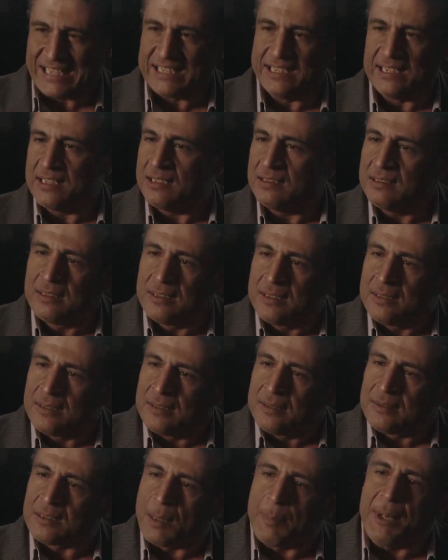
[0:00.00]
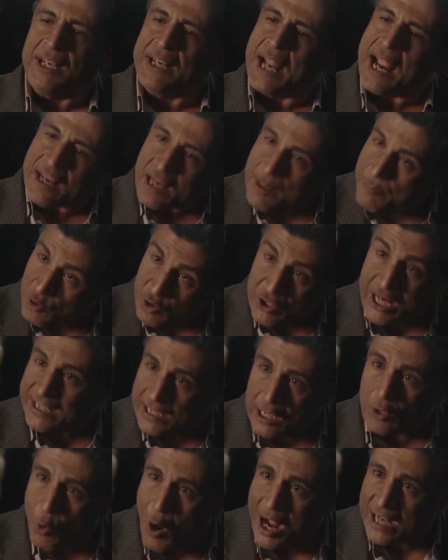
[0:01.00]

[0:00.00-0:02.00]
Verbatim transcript: يعني طب احنا هنجيبه ازاي